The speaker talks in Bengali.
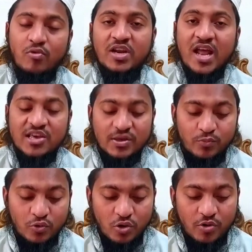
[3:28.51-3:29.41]
মনের আশা
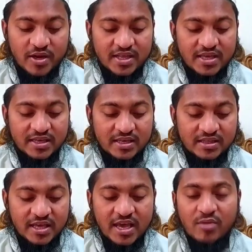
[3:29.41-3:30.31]
পূরণ হওয়ার
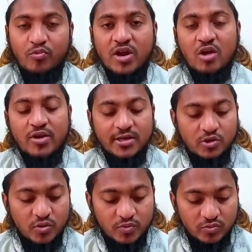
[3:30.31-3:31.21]
ইঙ্গিত দেয় এরপর আরও
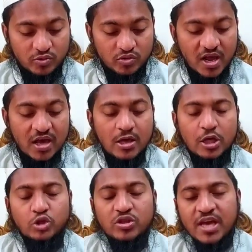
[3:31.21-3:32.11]
একটি স্বপ্ন বন্ধুরা
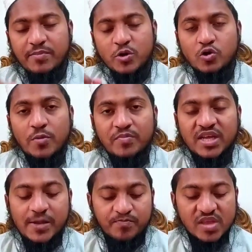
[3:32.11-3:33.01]
যদি আপনি স্বপ্নে